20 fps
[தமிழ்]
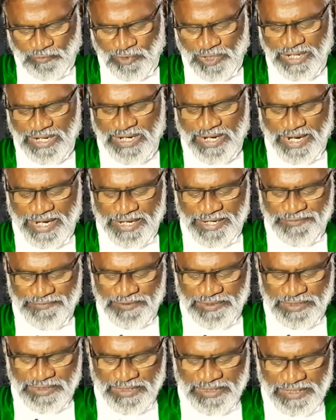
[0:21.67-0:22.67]
உலக
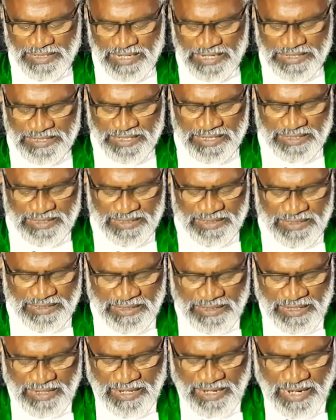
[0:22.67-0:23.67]
அழிவு என்று
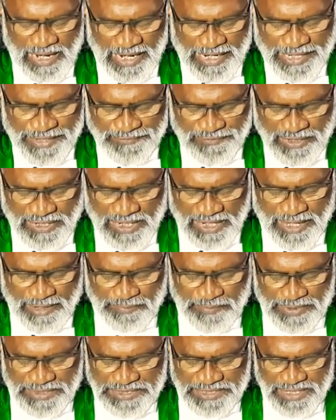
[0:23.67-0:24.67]
அழிவுகளை
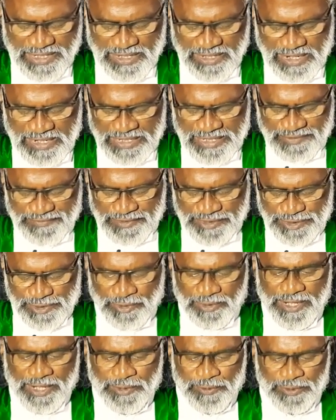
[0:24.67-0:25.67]
பற்றி ஆண்டவர்
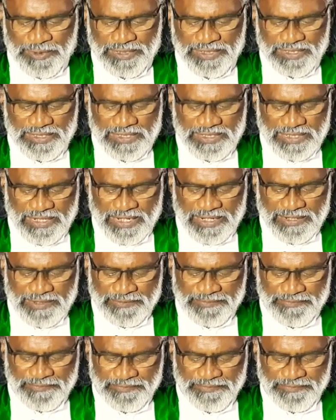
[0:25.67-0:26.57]
சொல்லி கொண்டிருக்கிறார்